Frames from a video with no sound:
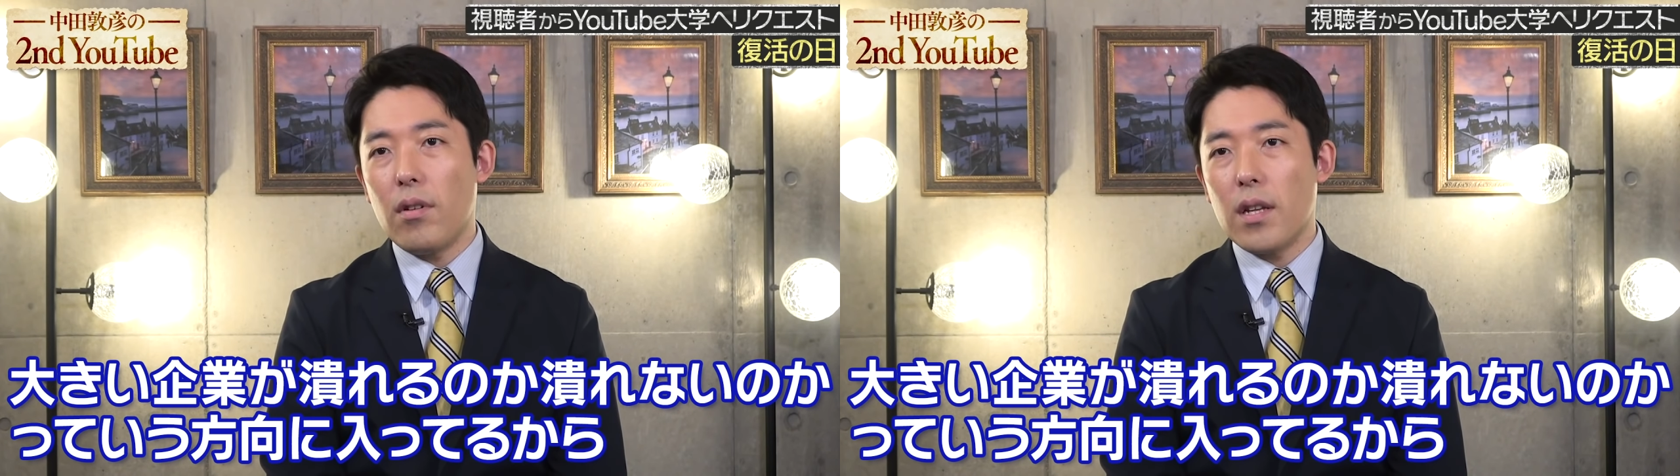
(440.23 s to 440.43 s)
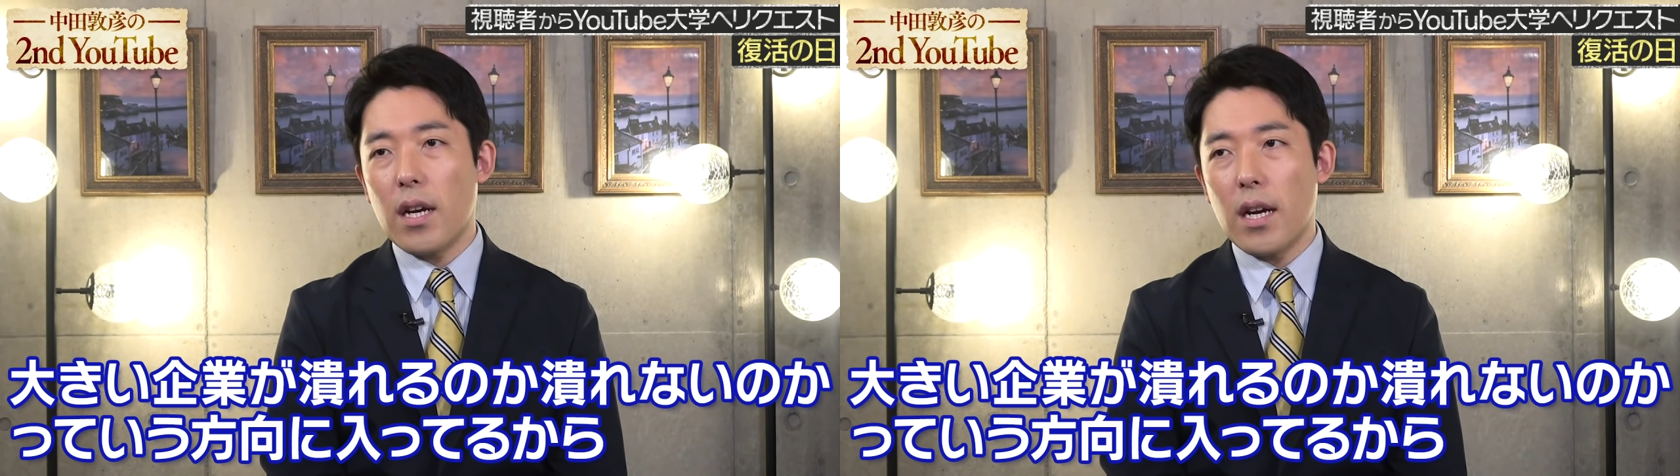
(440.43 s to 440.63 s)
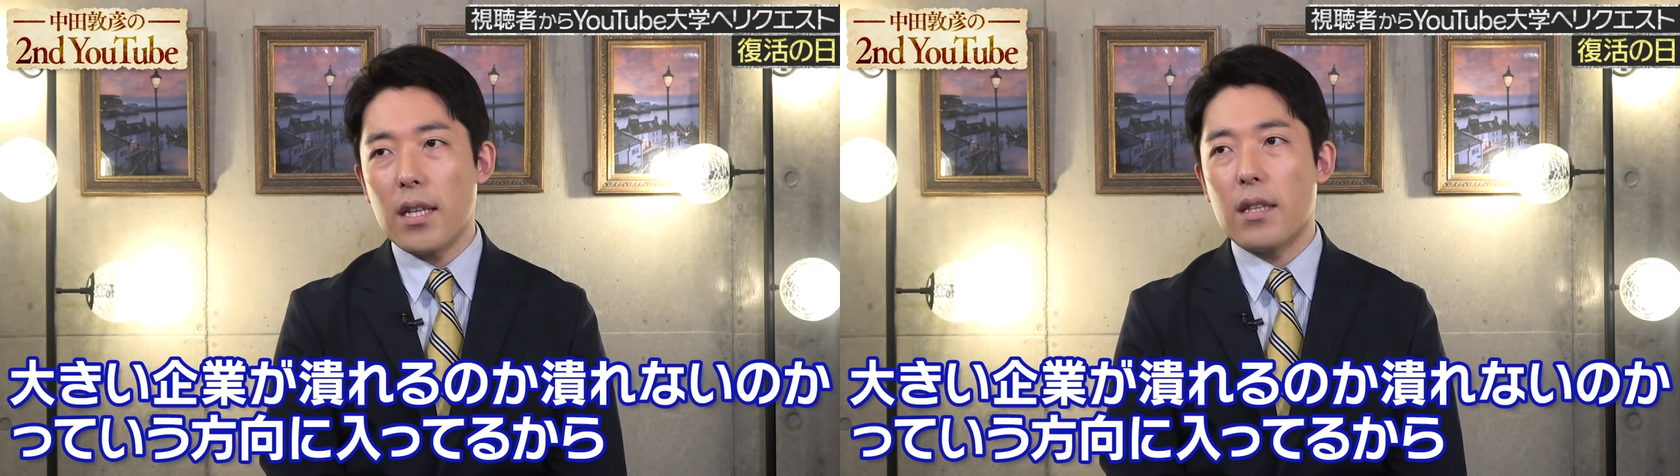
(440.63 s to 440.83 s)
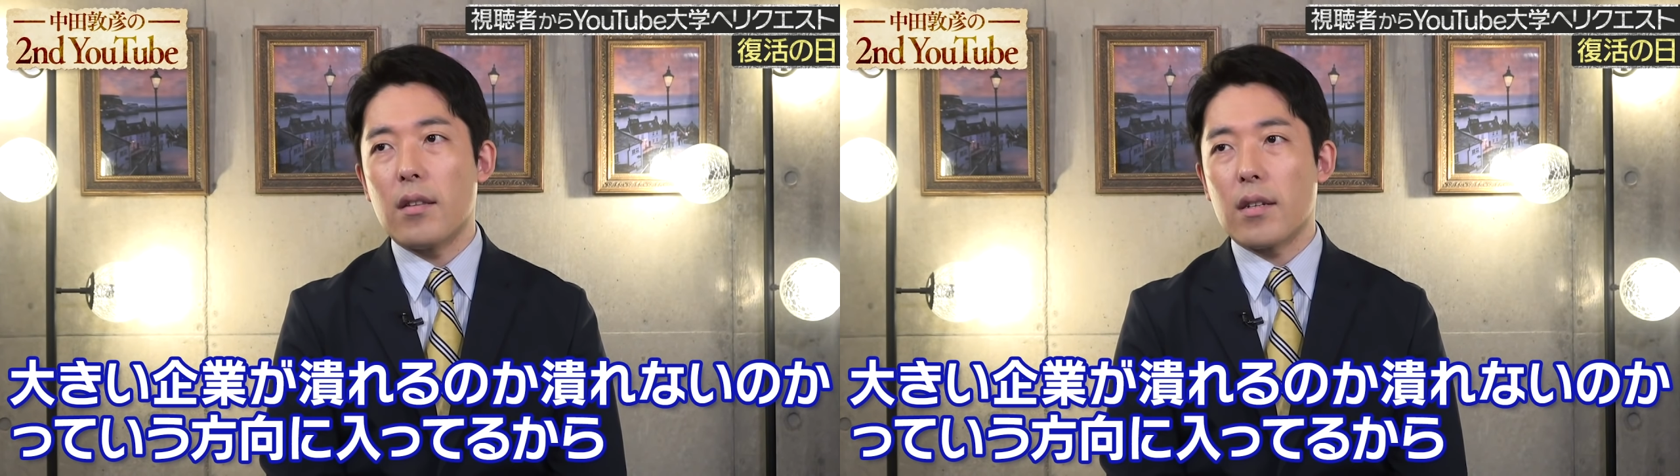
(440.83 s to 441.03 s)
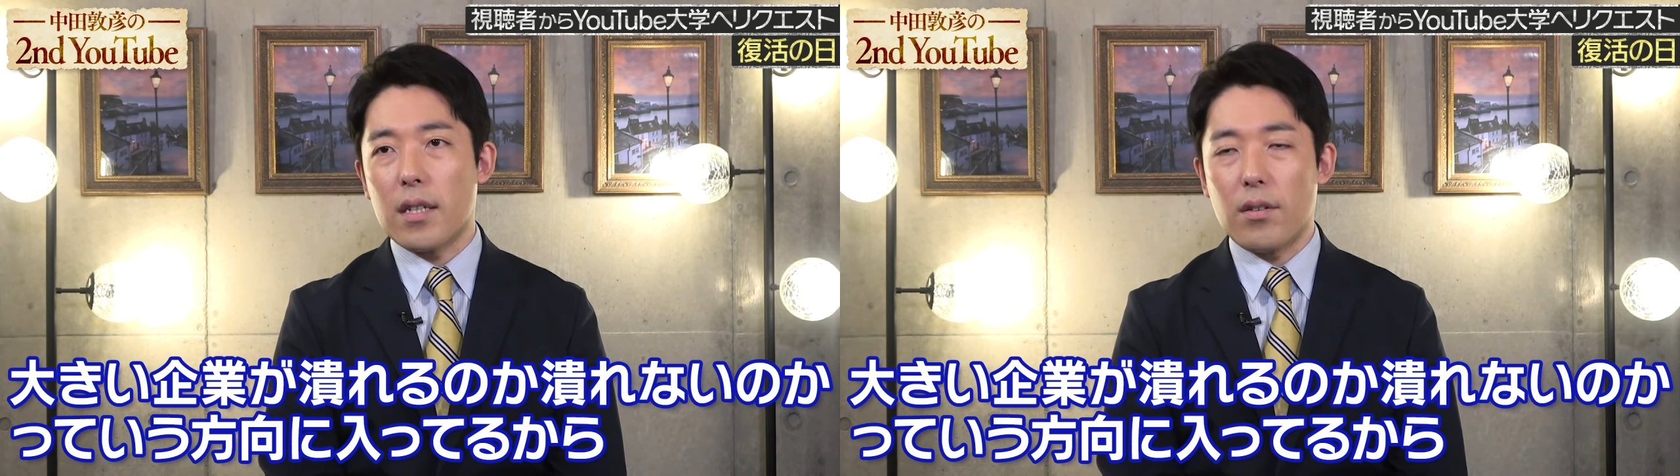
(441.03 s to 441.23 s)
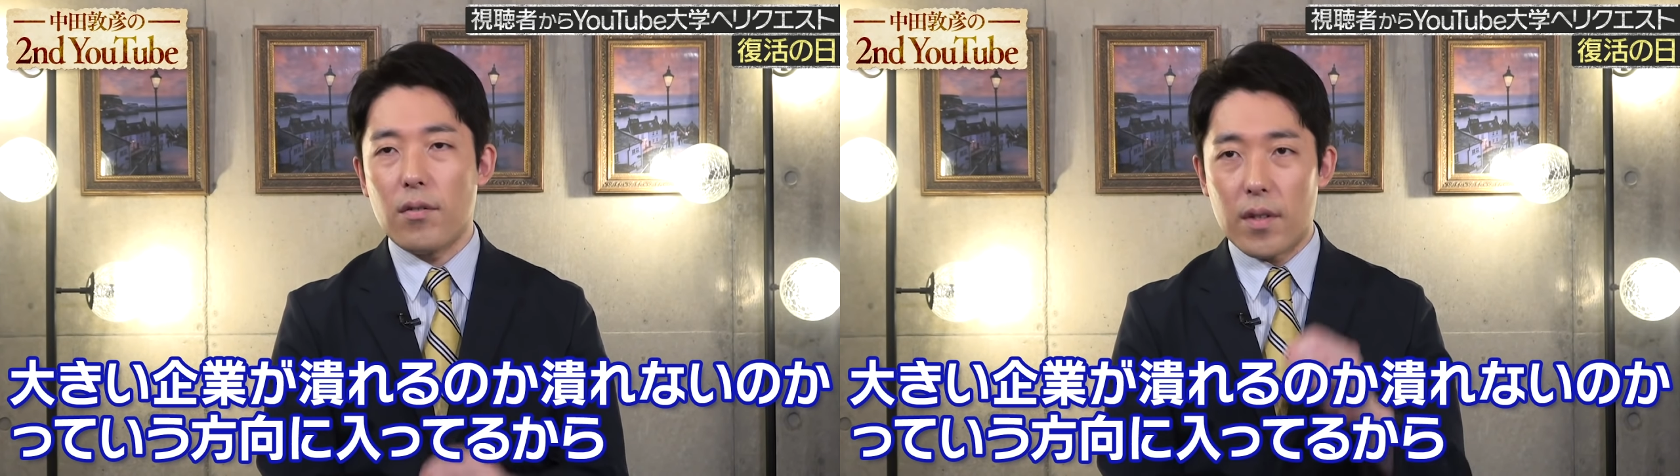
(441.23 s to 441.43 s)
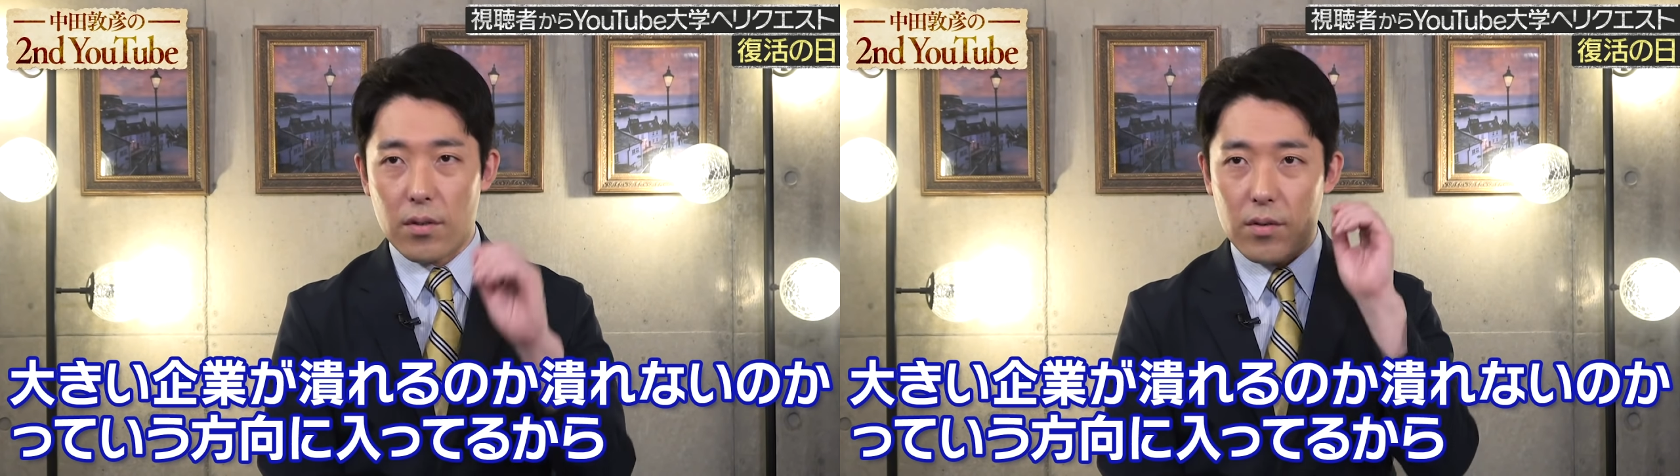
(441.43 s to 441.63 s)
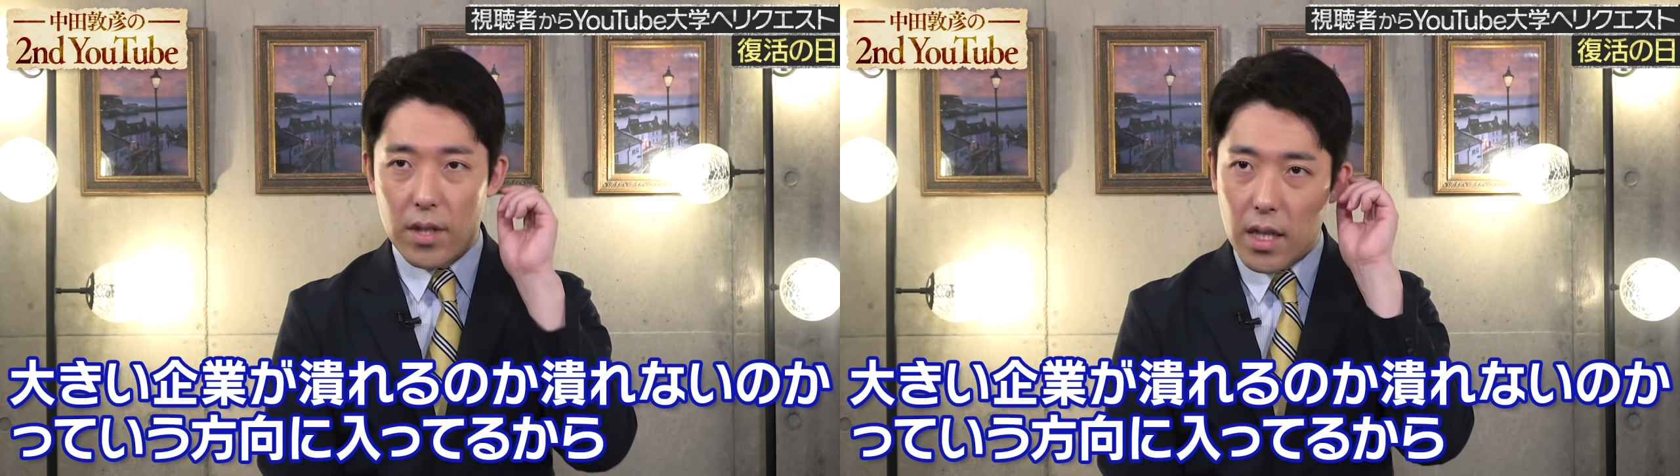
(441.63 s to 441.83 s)
向に入ってるから日本は
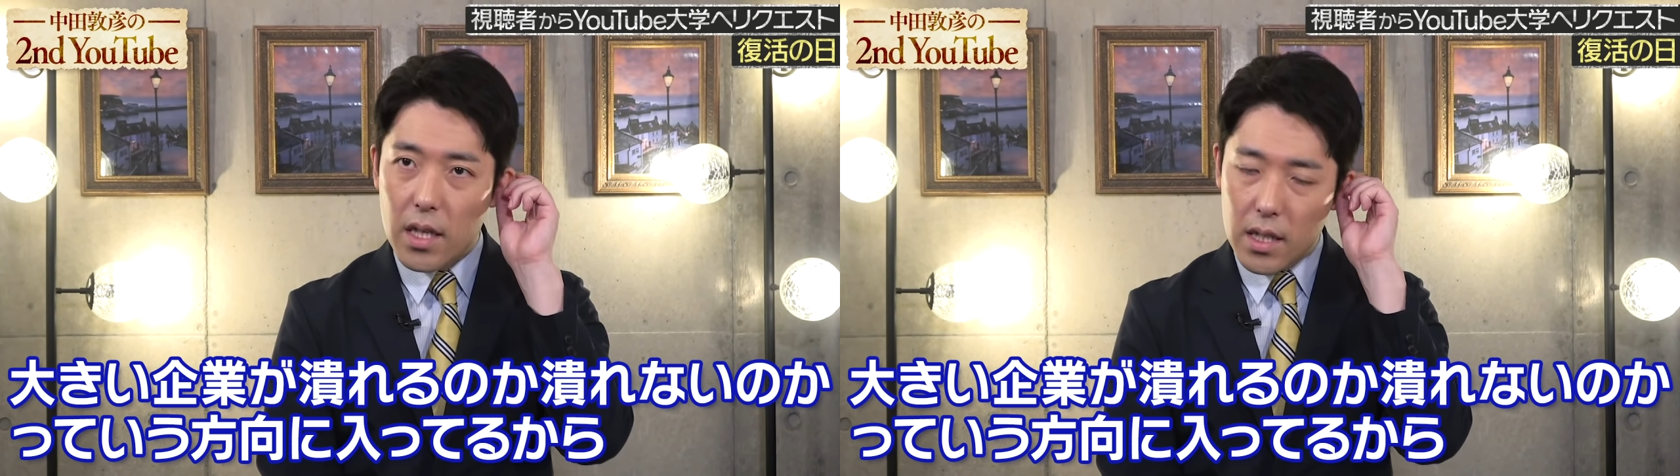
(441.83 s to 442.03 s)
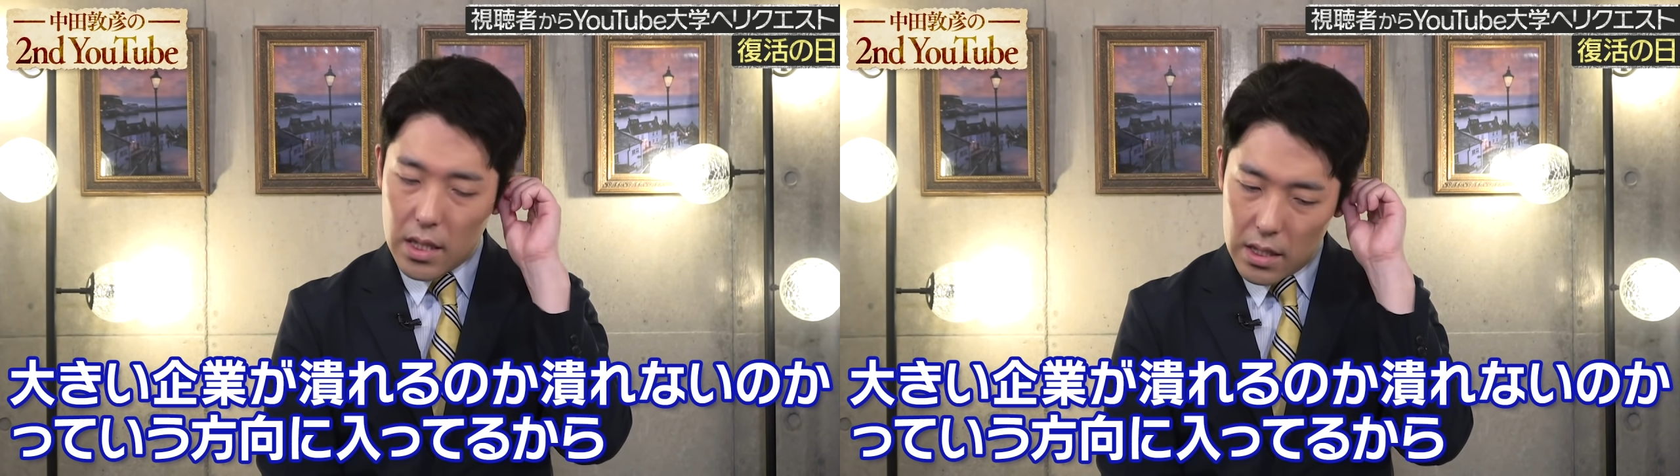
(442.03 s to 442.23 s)
特に。